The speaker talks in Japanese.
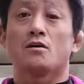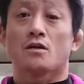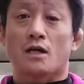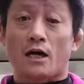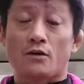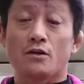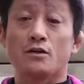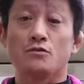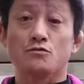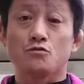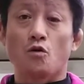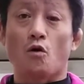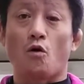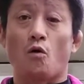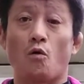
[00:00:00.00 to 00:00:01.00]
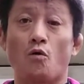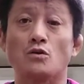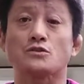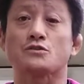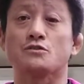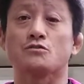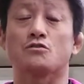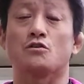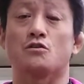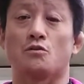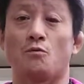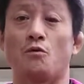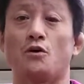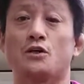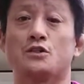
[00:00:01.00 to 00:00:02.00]
軽い運動をするという
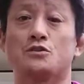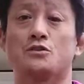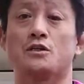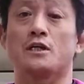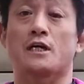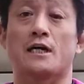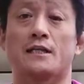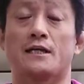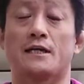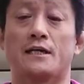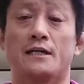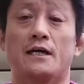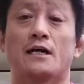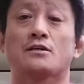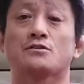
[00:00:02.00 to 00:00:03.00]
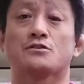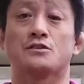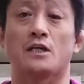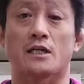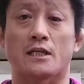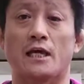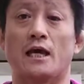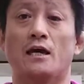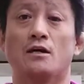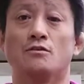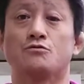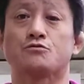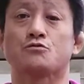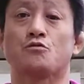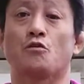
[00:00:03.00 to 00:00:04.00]
のも非常に体がリラックスできて
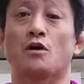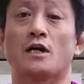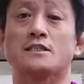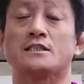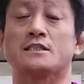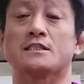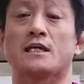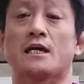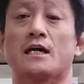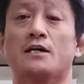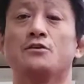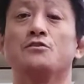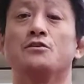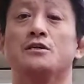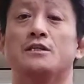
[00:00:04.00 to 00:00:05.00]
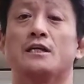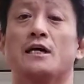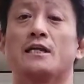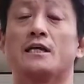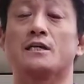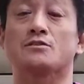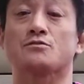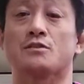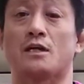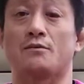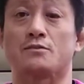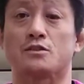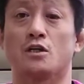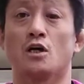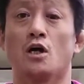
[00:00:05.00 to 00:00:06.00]
副交感神経が優位になりやすくなり
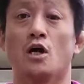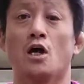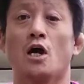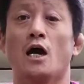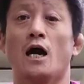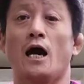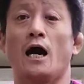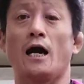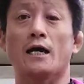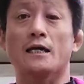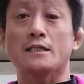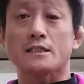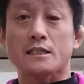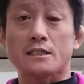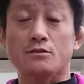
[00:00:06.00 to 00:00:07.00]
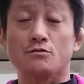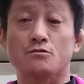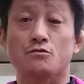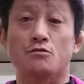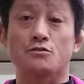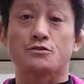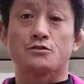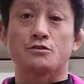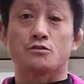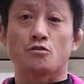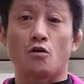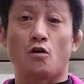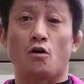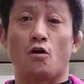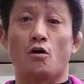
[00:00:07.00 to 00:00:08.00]
ます。激しい運動をする
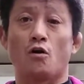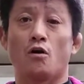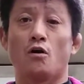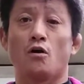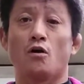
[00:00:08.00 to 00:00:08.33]
と